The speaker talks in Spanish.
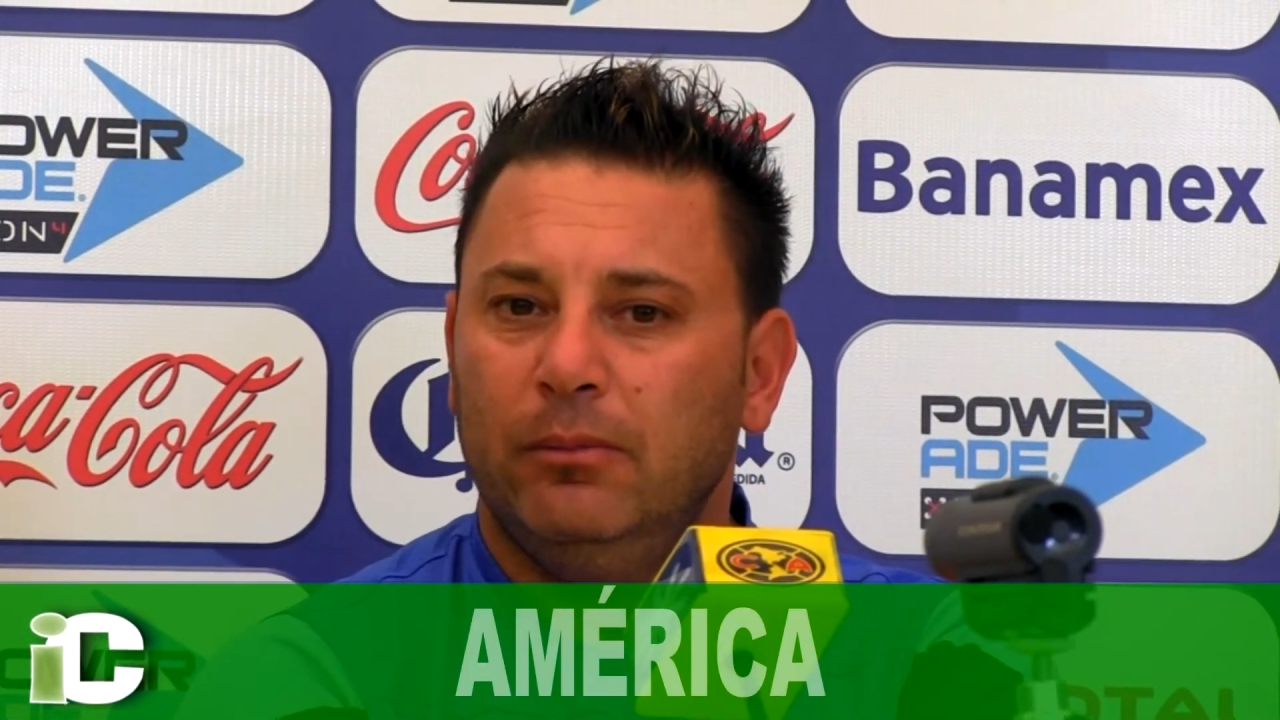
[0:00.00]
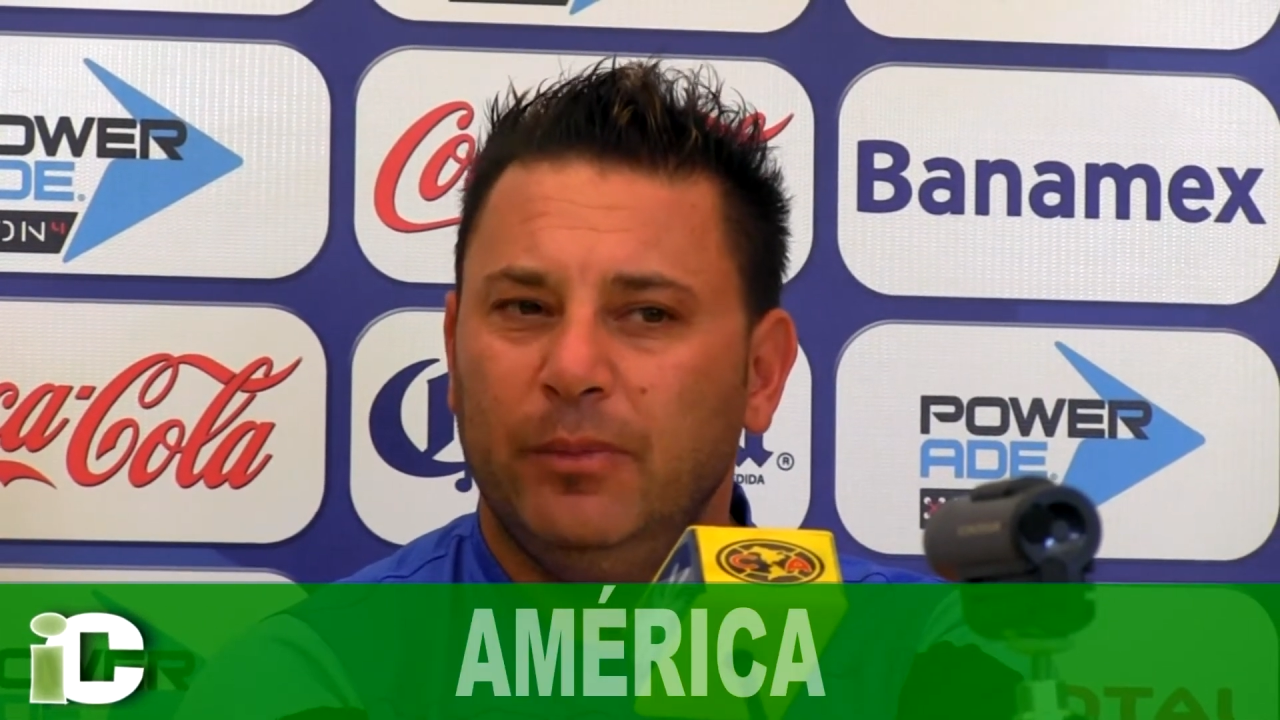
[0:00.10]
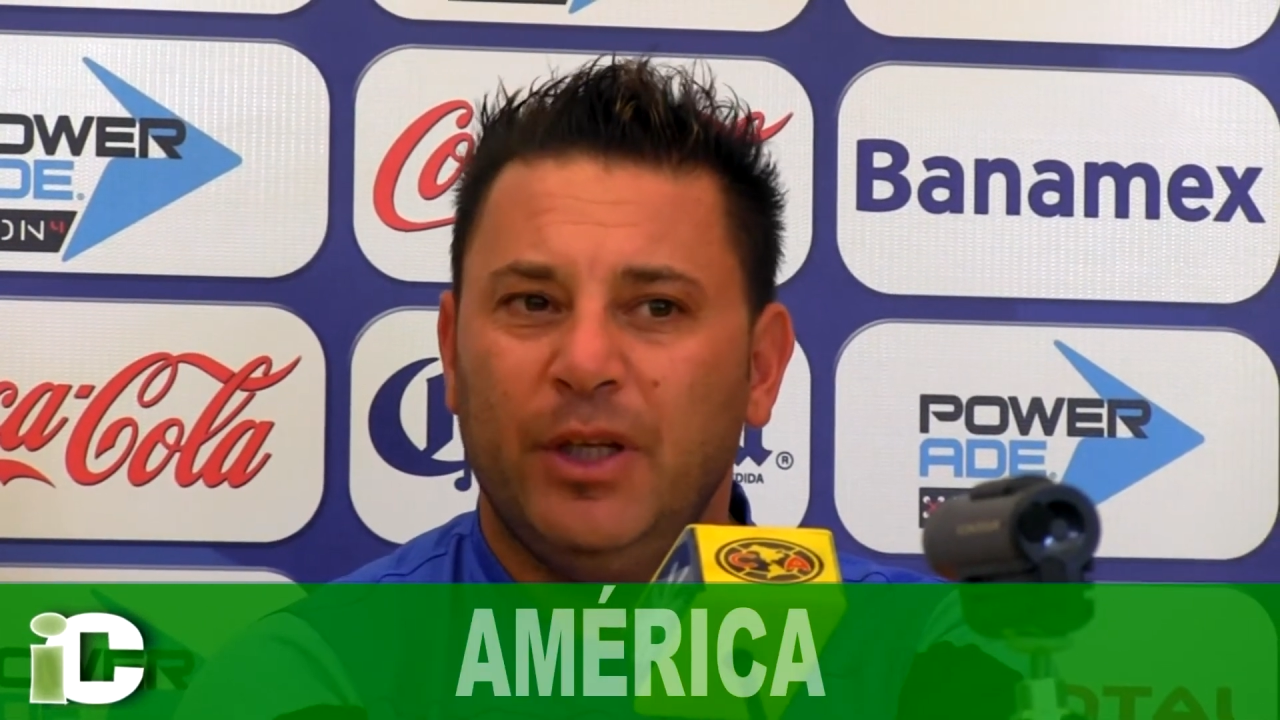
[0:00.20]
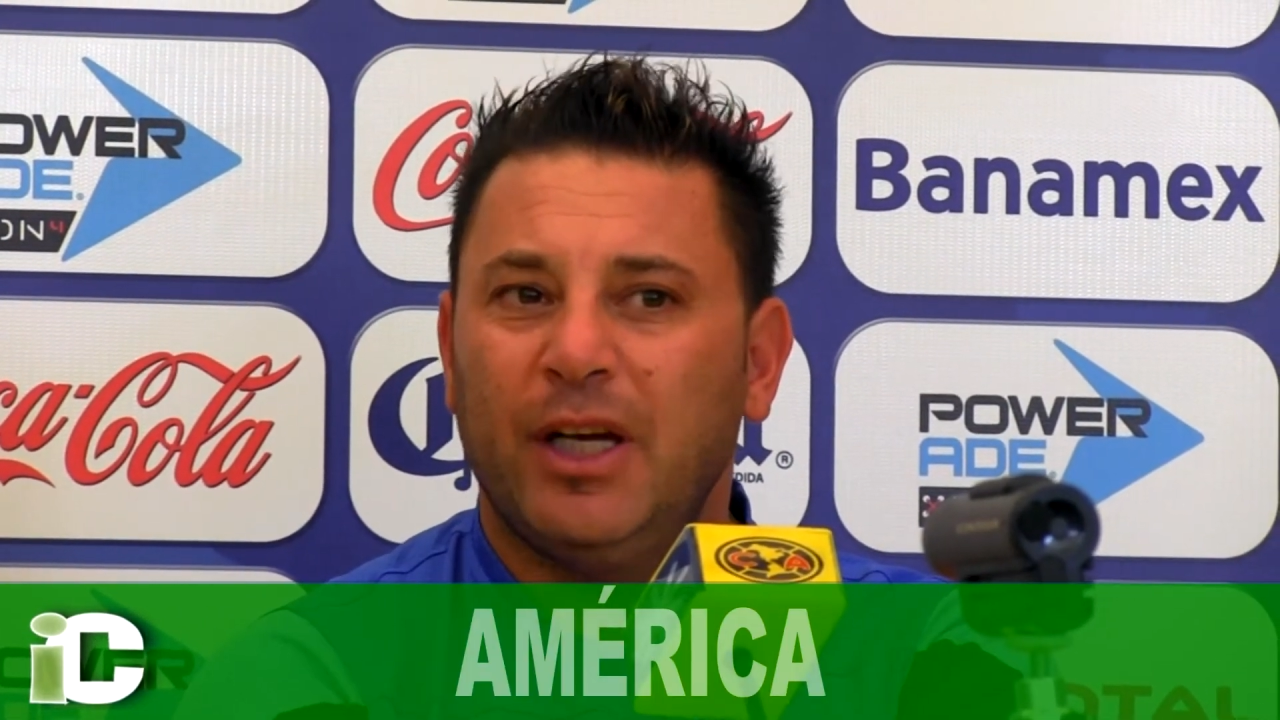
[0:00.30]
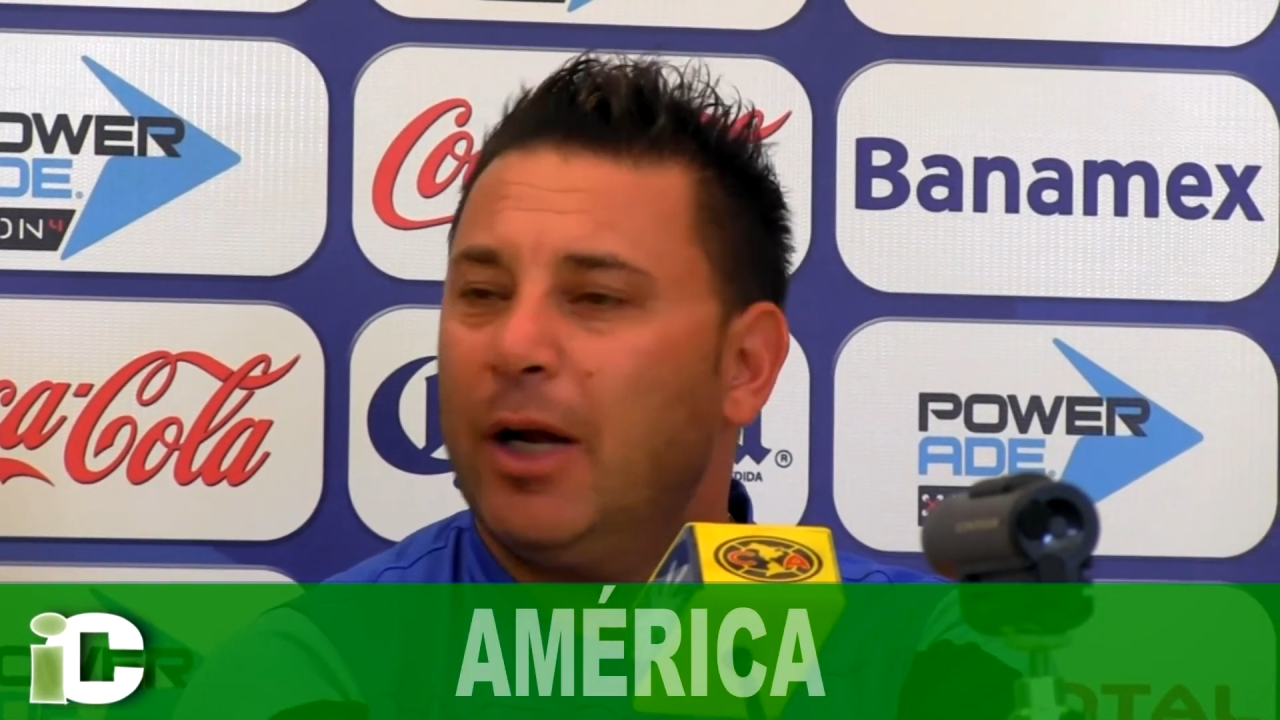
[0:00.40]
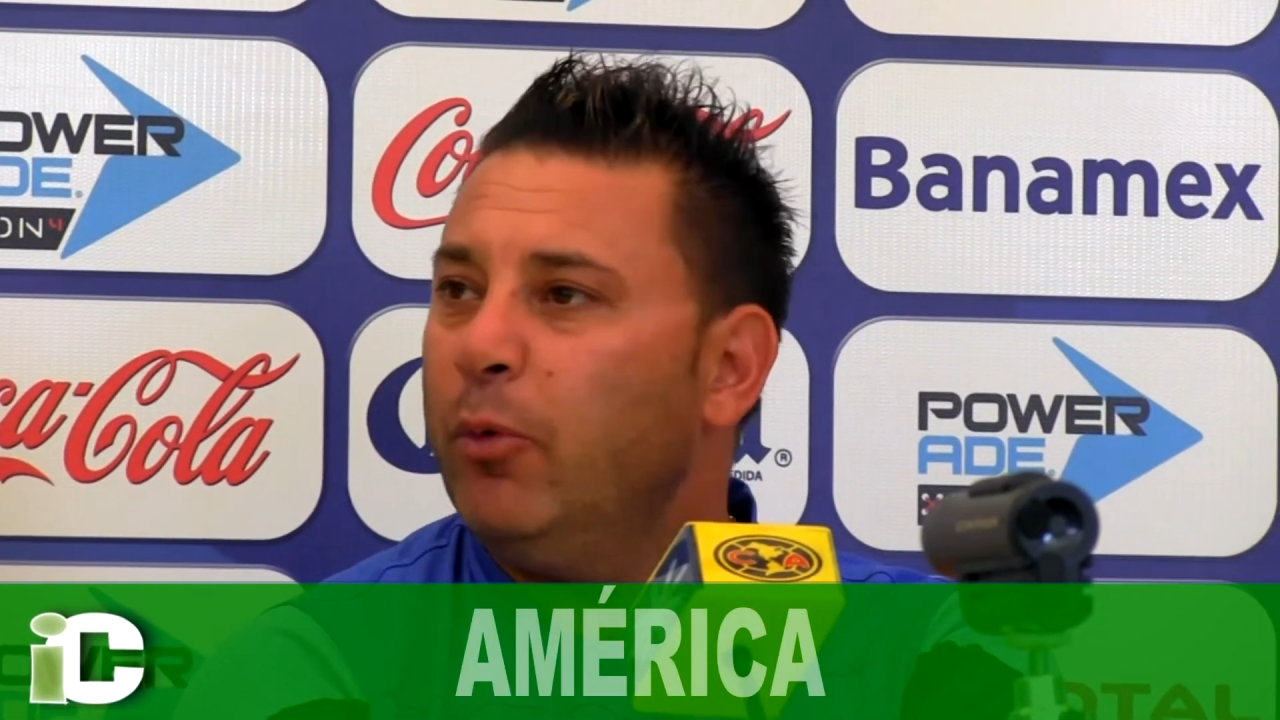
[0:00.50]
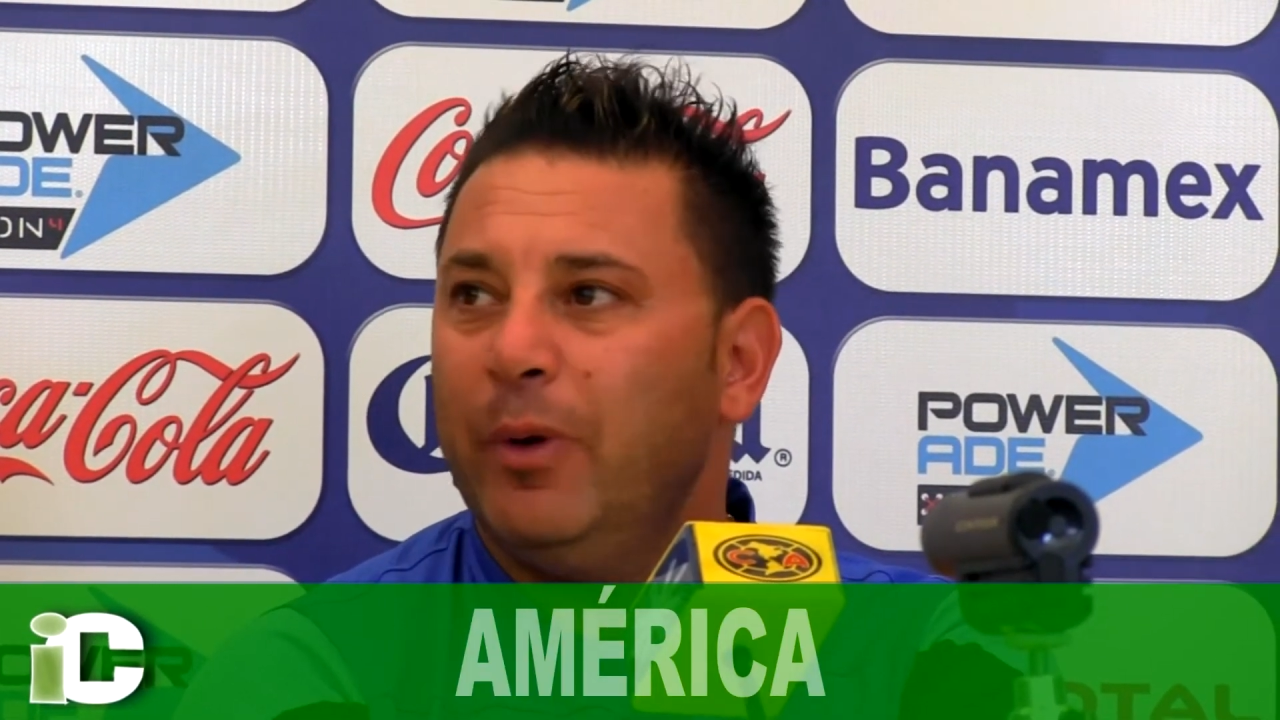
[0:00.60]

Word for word: y llegar muy